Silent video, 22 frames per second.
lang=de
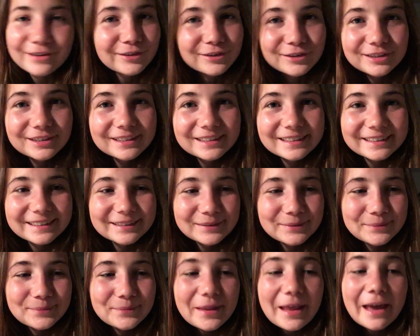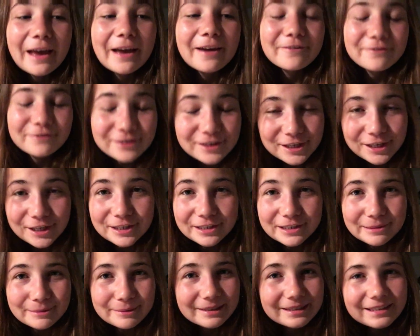Und ähm, wie
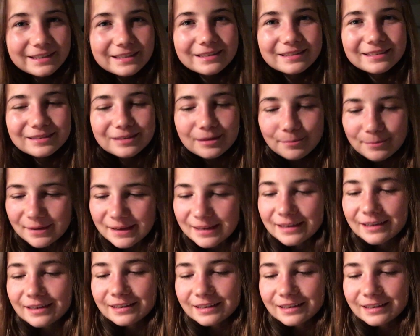könnte man diesen mega